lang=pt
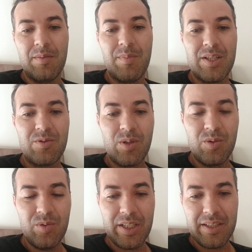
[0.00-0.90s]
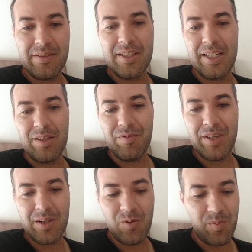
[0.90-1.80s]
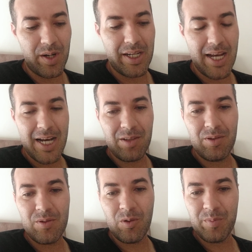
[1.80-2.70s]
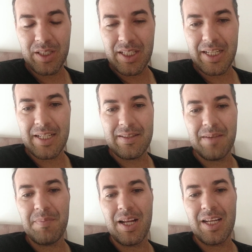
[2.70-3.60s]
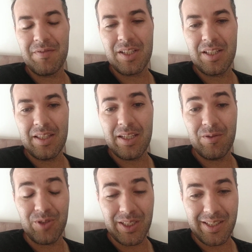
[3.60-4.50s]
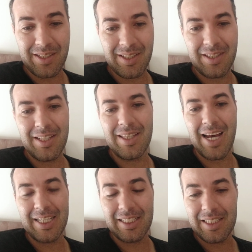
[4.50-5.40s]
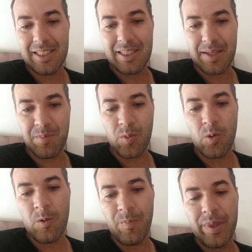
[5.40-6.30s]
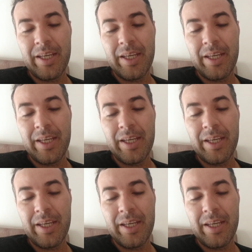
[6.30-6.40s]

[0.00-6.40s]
Mas quando esse grito vem acompanhado de uma obediência à palavra de Deus, de santidade, de temor,